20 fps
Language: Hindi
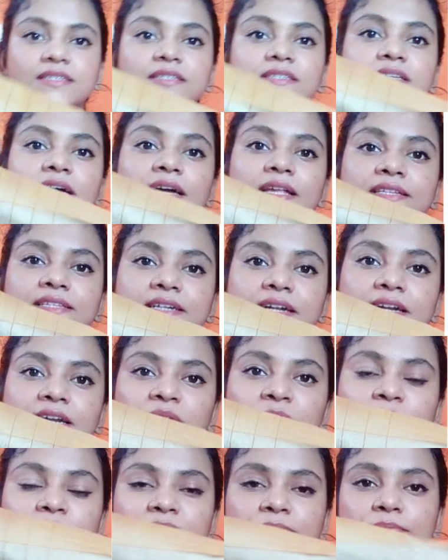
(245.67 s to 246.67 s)
सारी
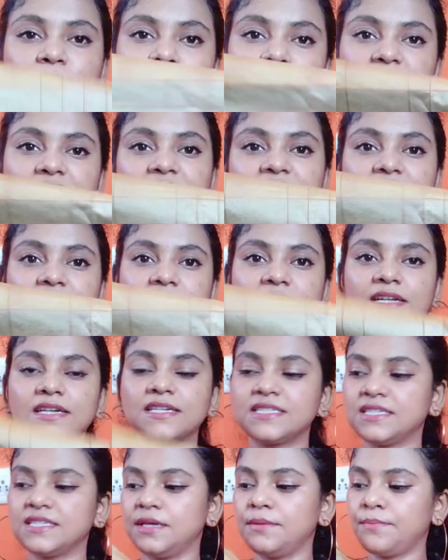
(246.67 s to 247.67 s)
साड़ियों में इसी तरह
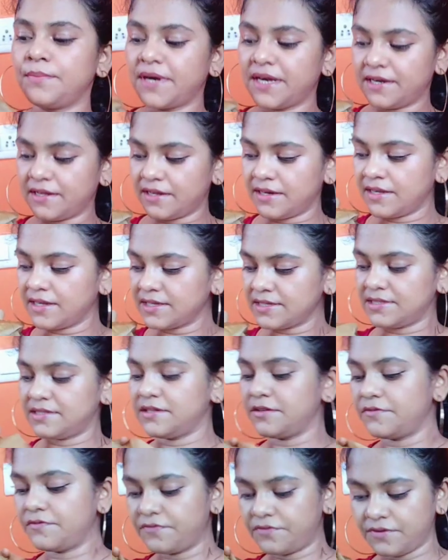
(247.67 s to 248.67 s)
का सेम पैटर्न है
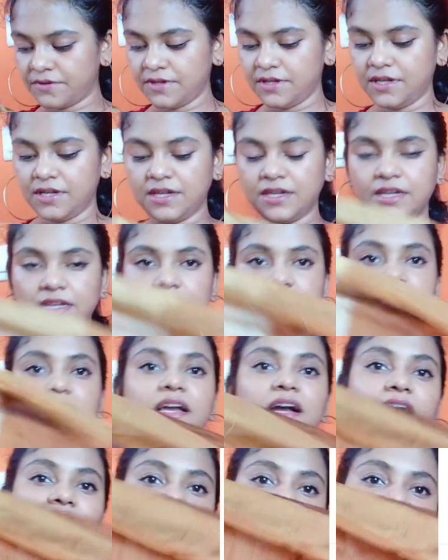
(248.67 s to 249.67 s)
सिर्फ ये
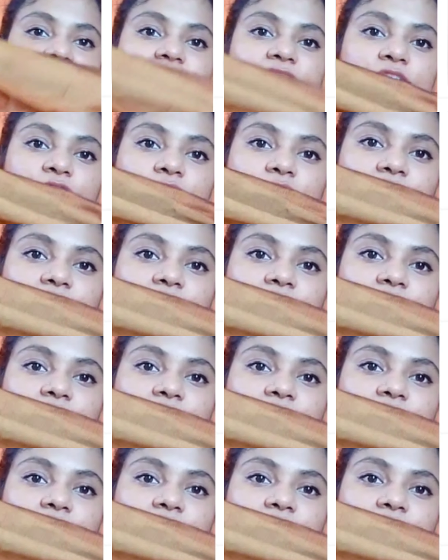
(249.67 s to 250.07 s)
आँचल जो